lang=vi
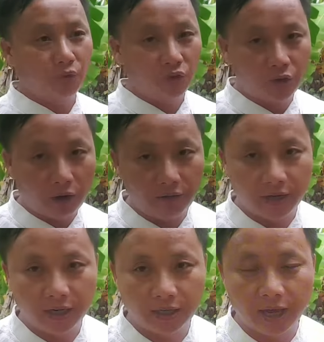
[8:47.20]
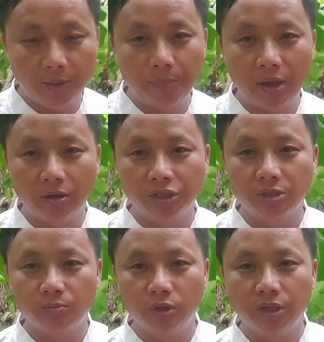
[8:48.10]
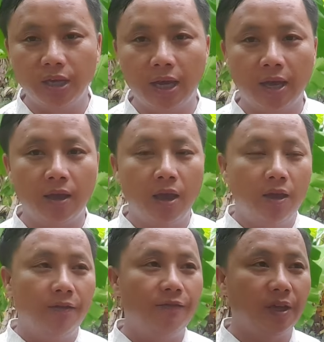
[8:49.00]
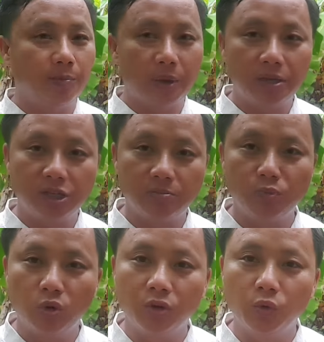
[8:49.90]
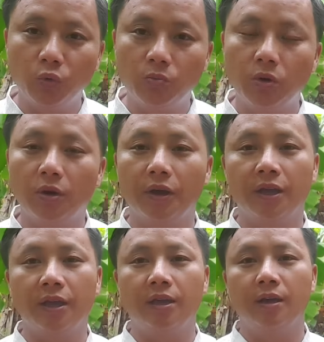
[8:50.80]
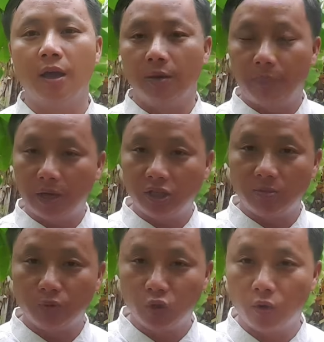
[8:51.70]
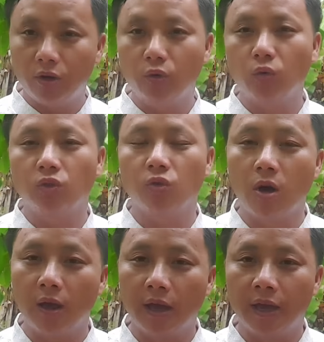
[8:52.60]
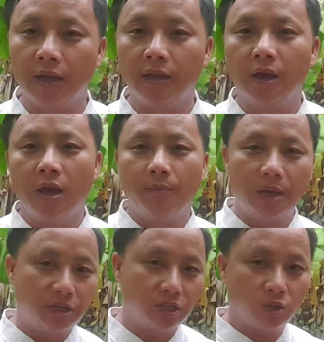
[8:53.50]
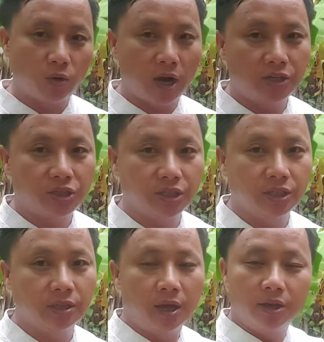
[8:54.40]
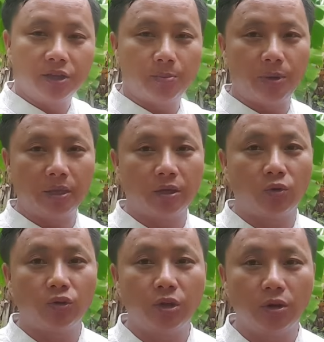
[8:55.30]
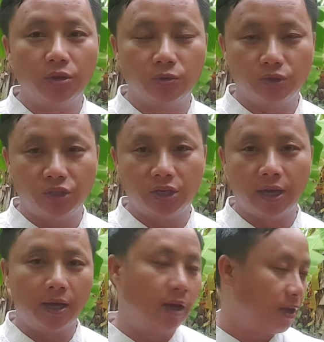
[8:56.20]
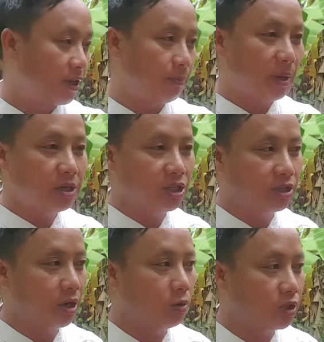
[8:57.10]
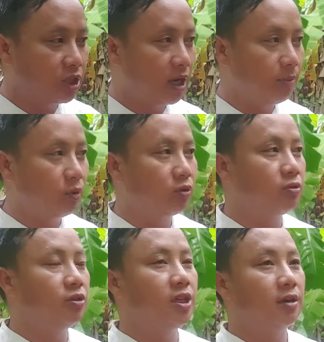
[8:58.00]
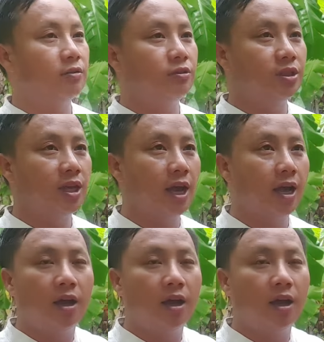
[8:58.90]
giờ vì lý trả bé họ chỉ mua nhia vì bé chỉ mua nu mua nghề bé chỉ chúa nu chúa nghề bé chỉ chúa chỉ chỉ bé tàu nho dù xia chế bé chỉ trâu xia một cứ nhẹ cứ chia